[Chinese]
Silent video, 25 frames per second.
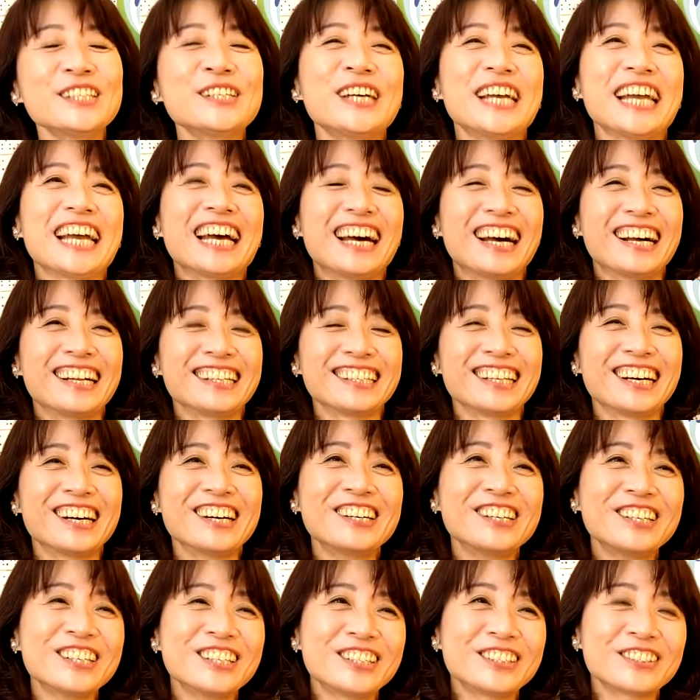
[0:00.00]
对啊，
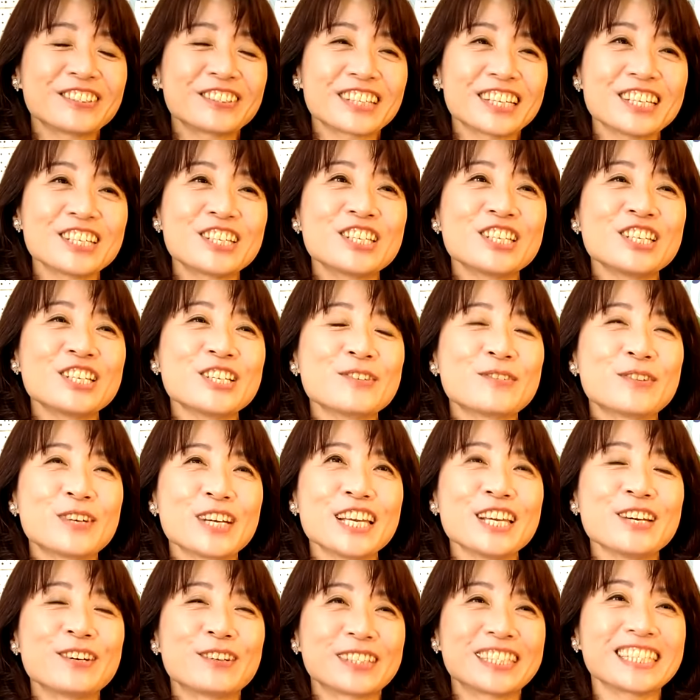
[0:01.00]
然后可是我
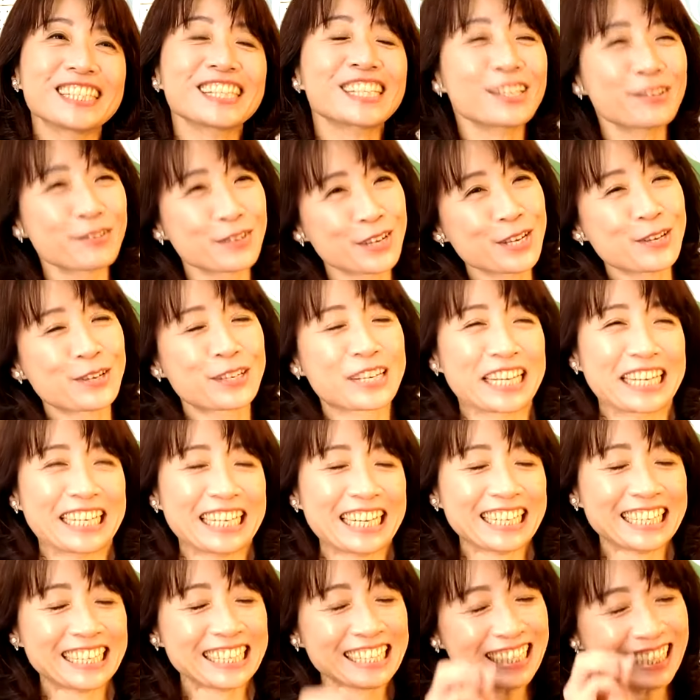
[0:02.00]
也有这个，我有给人
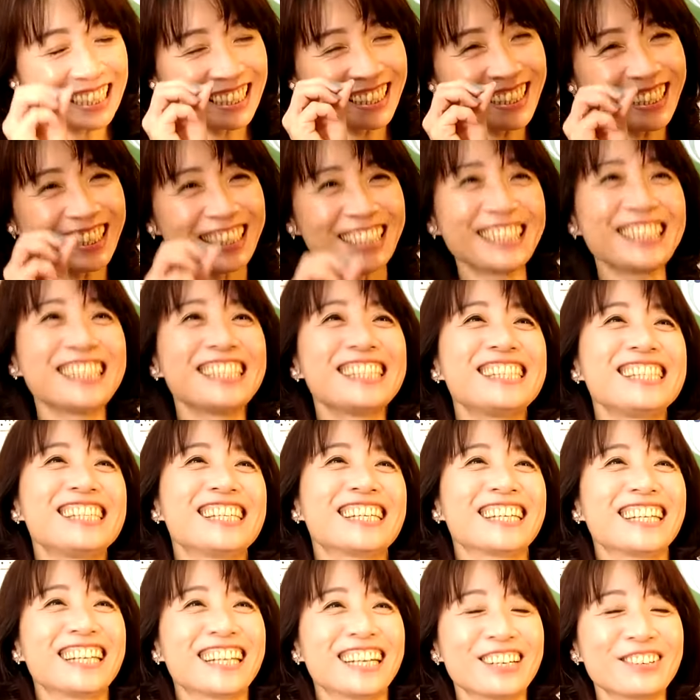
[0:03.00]
家一点点意
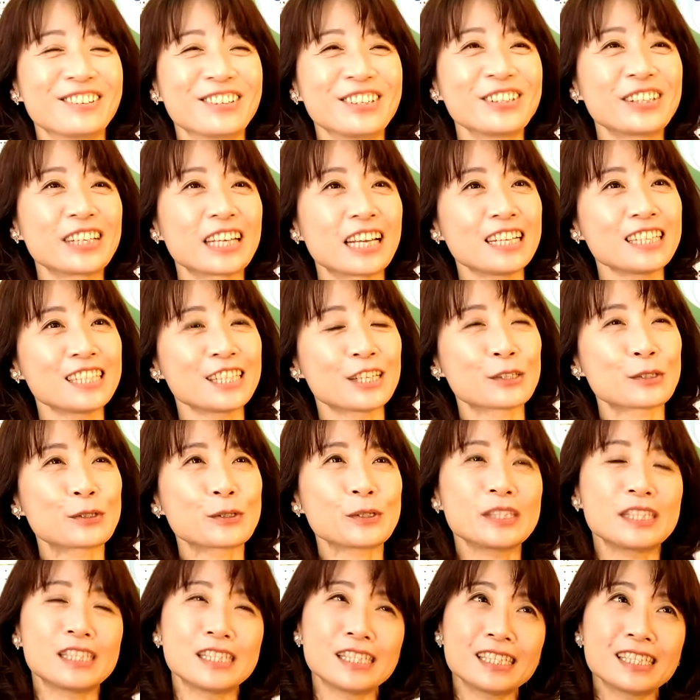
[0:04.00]
见啦。我又跟他讲
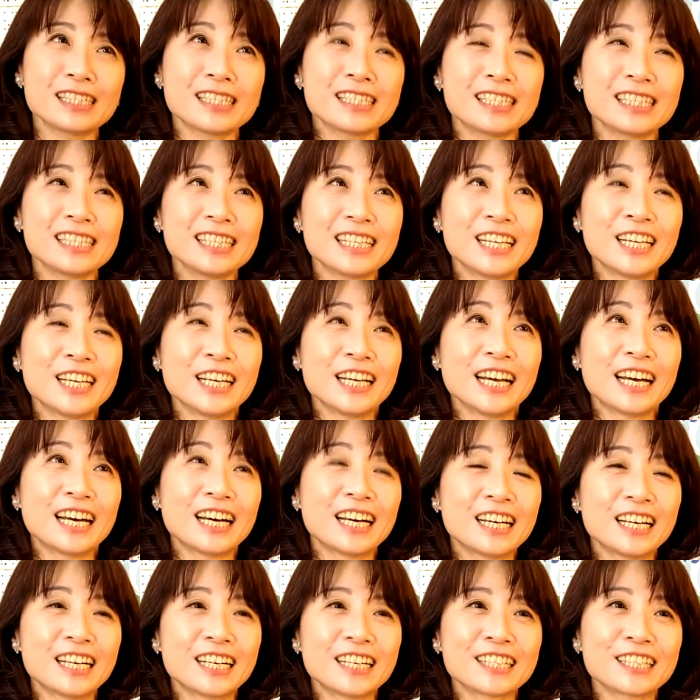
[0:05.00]
说，其实
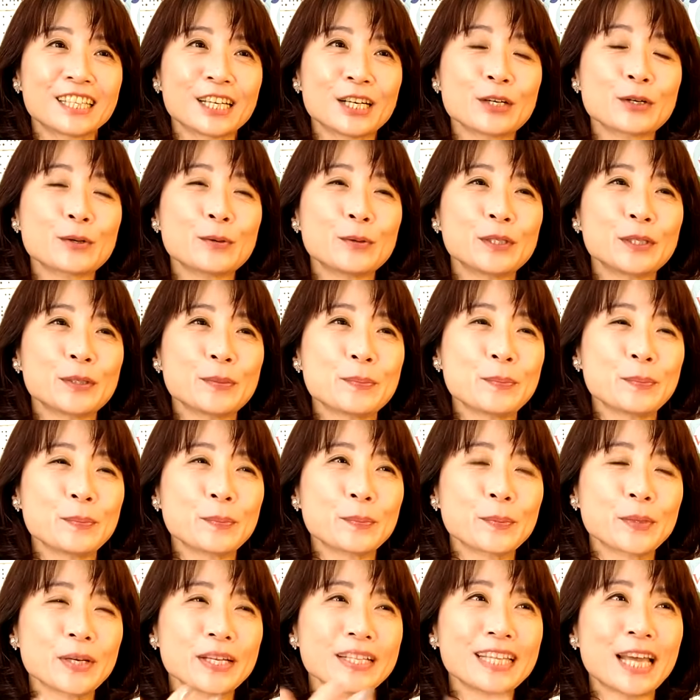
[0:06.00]
呃，德国的
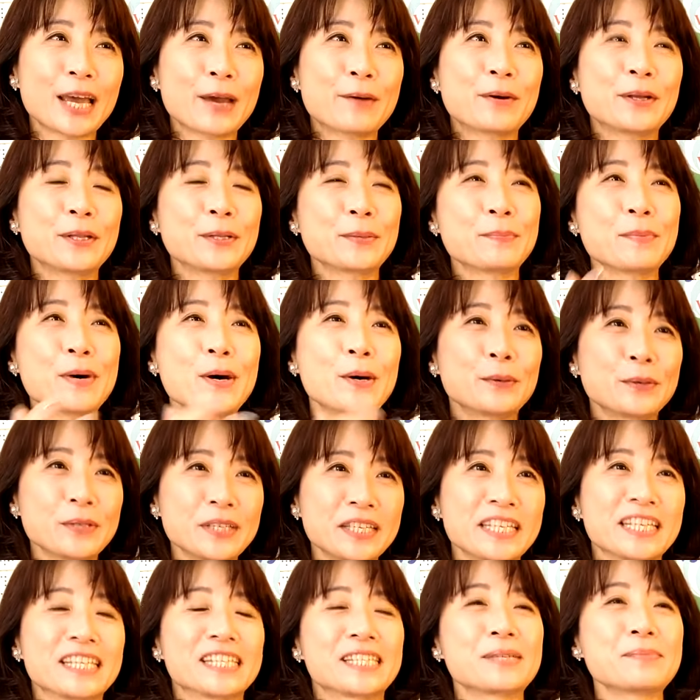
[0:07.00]
跟台湾的贸
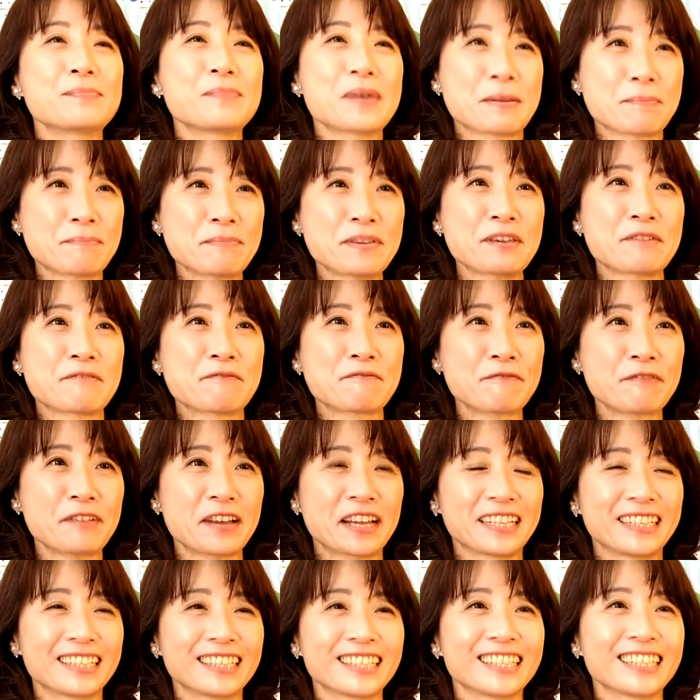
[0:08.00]
易也是蛮频
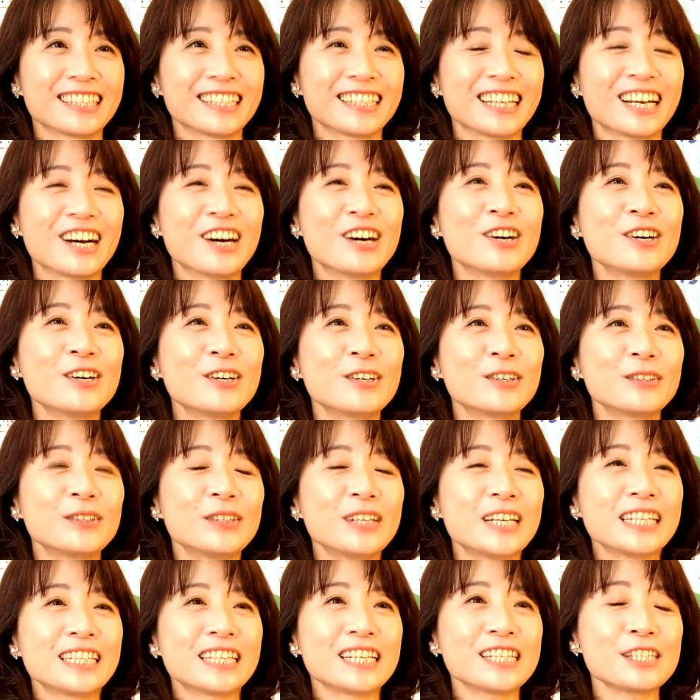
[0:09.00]
繁的。然后，
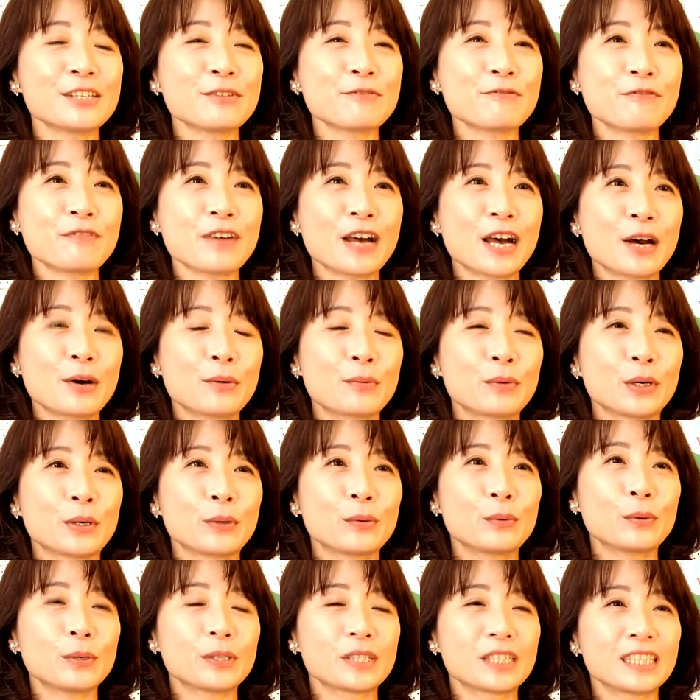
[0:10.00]
但是法
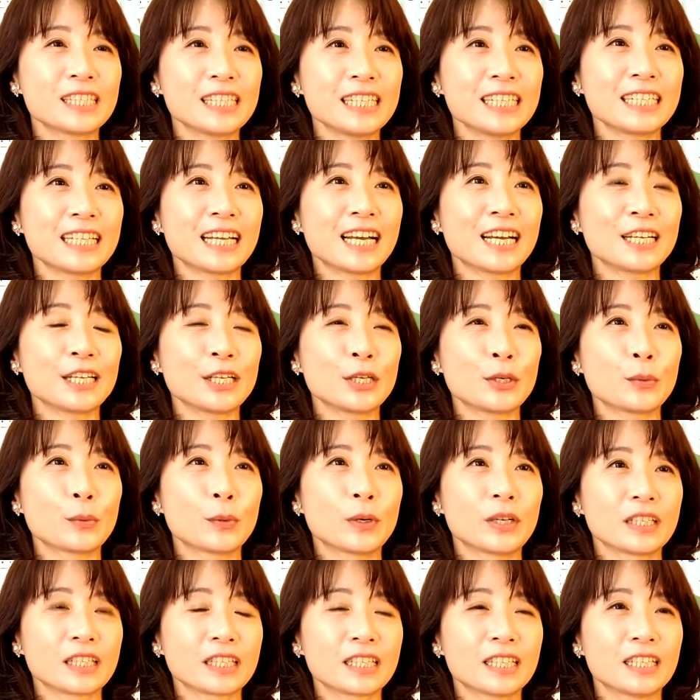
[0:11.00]
文或者是意大利
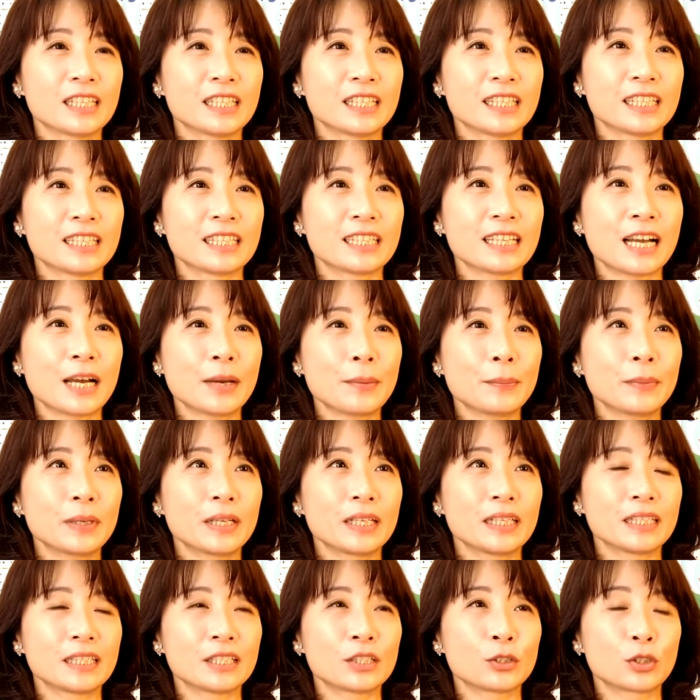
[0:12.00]
文。可能他
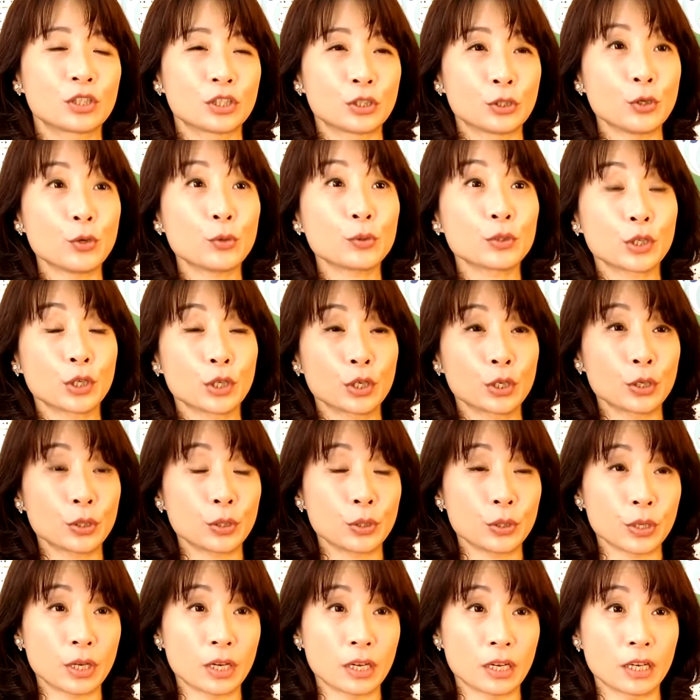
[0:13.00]
们使用的
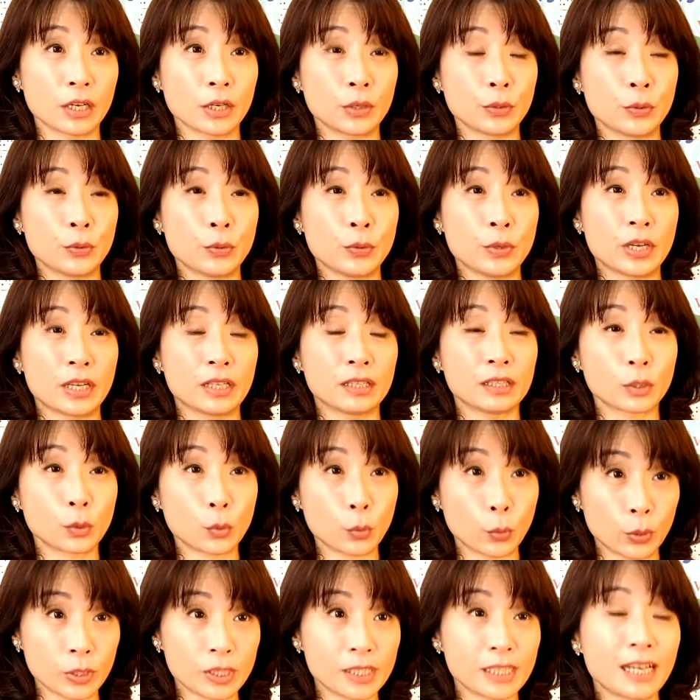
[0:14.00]
呃语言的
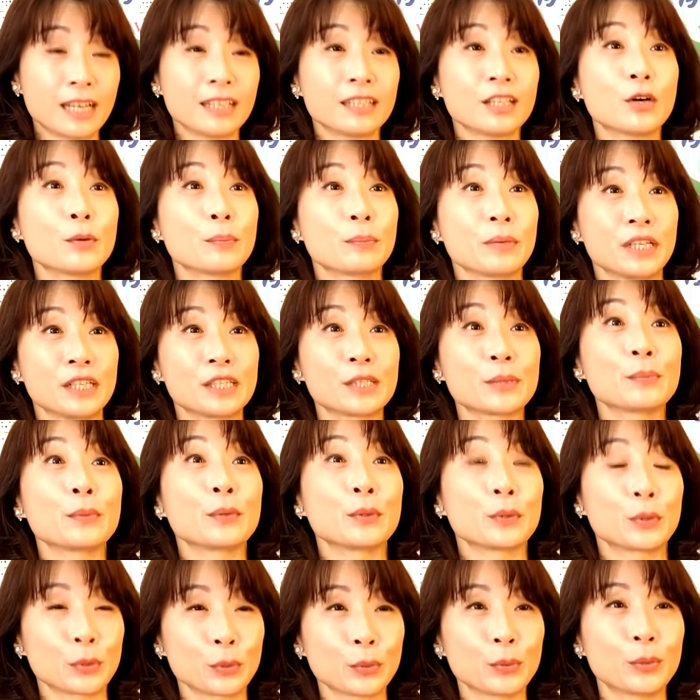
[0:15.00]
国家倒没这
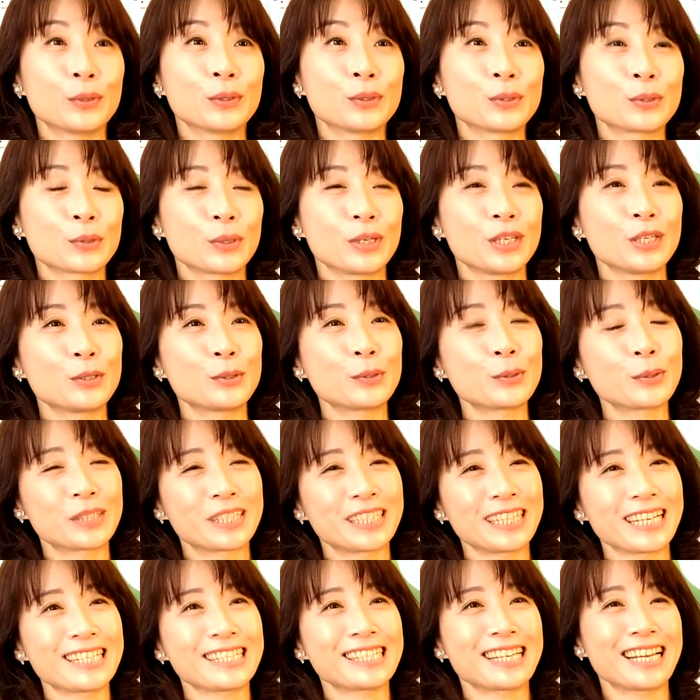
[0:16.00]
么多，所以如果
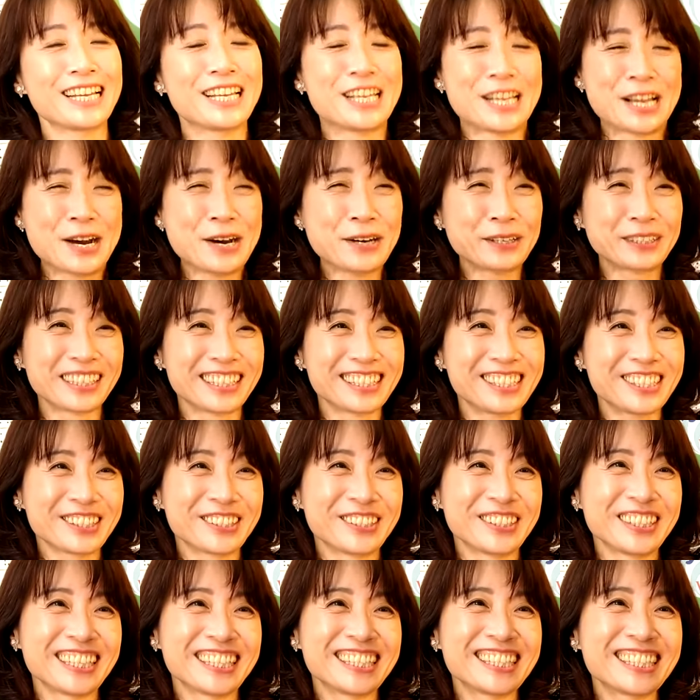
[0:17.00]
站在以后的
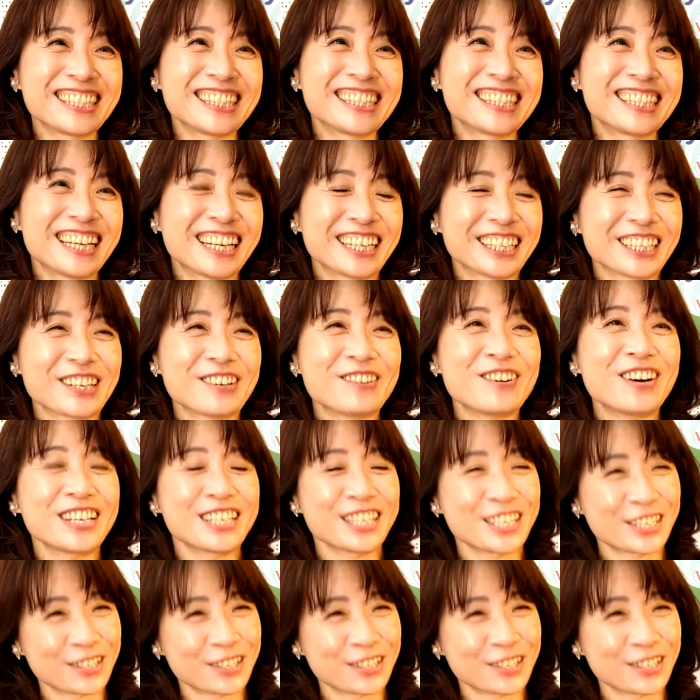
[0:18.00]
就业市场的话，